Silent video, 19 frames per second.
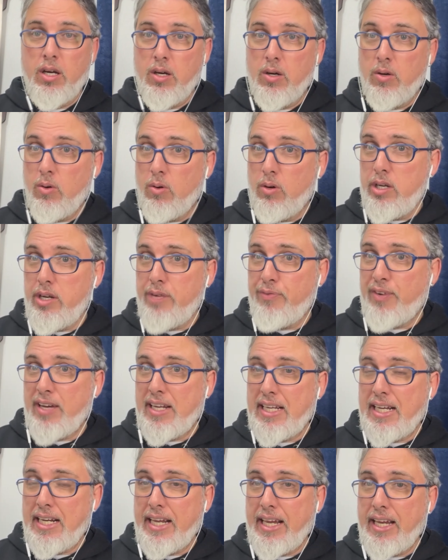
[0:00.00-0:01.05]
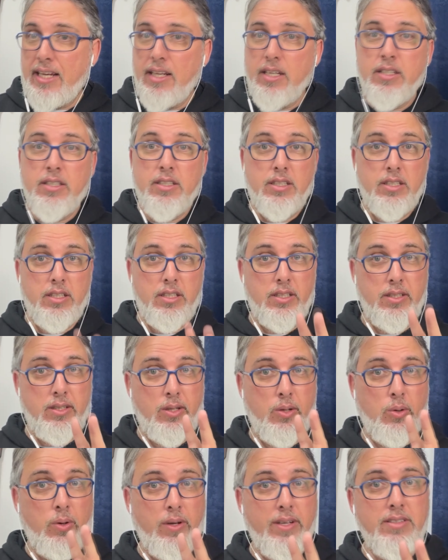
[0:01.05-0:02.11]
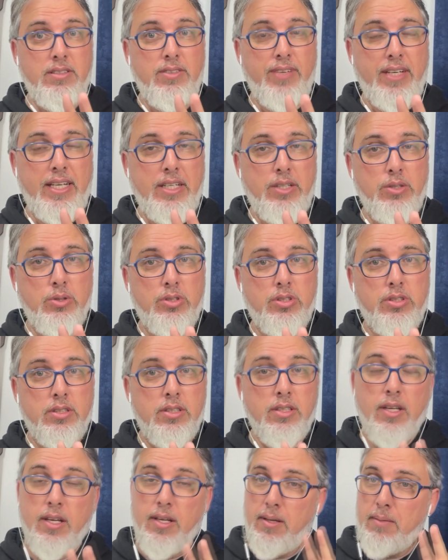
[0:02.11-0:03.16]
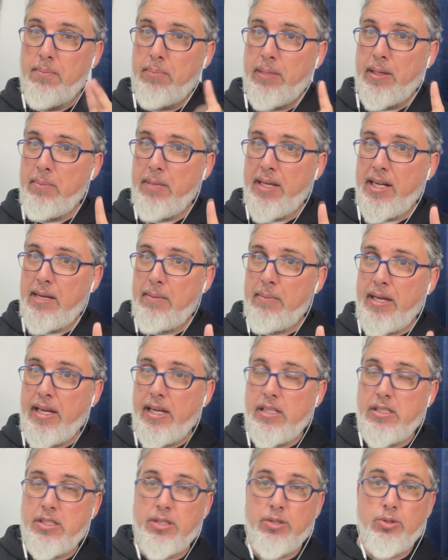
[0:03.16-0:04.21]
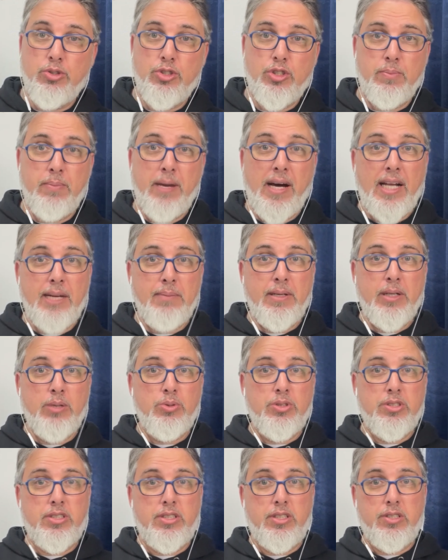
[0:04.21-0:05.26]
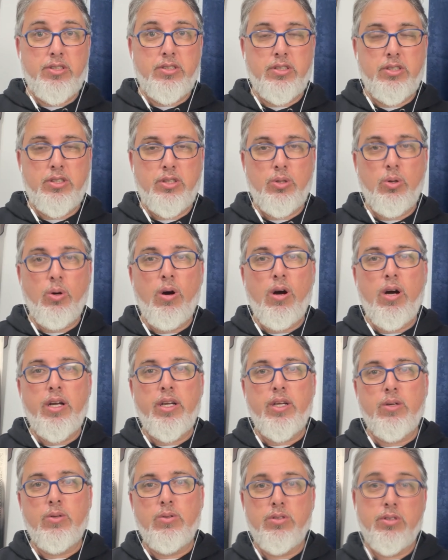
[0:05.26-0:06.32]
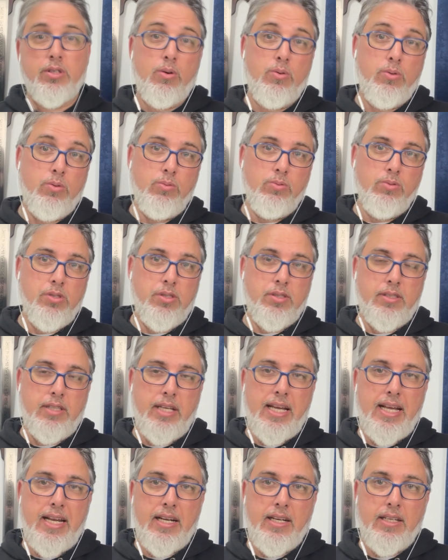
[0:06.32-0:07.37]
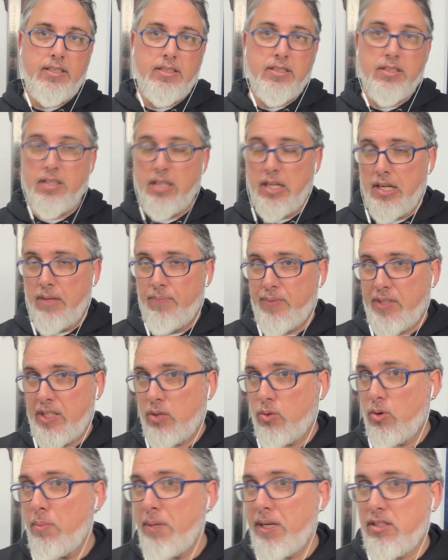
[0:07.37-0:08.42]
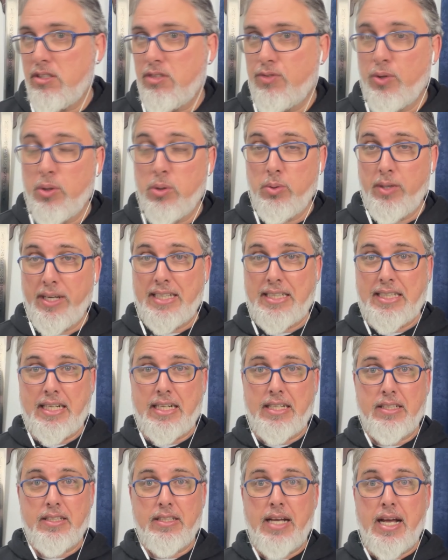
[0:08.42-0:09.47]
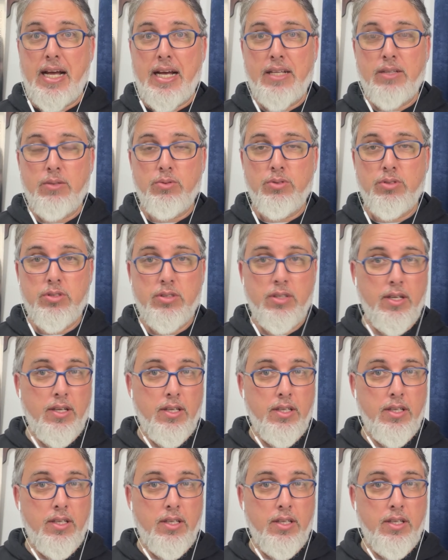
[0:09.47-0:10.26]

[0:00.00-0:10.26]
onde falarei em dois vídeos, primeiramente dos bárbaros históricos, alguns deles, e como eles foram retratados